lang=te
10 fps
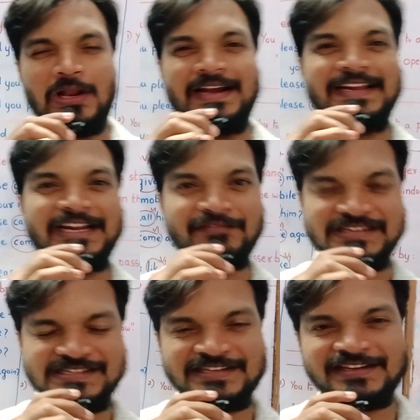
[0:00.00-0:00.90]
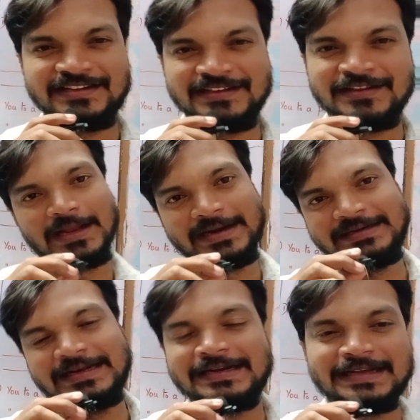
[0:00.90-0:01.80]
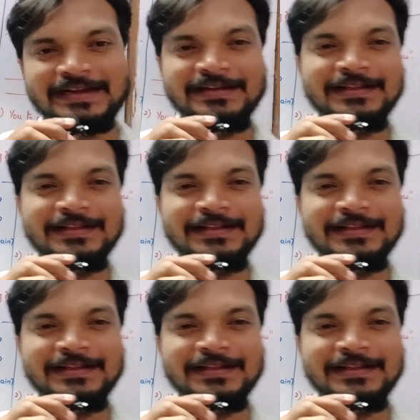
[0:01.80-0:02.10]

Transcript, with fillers: పొలైట్ రిక్వెస్ట్ పొలైట్ అంటే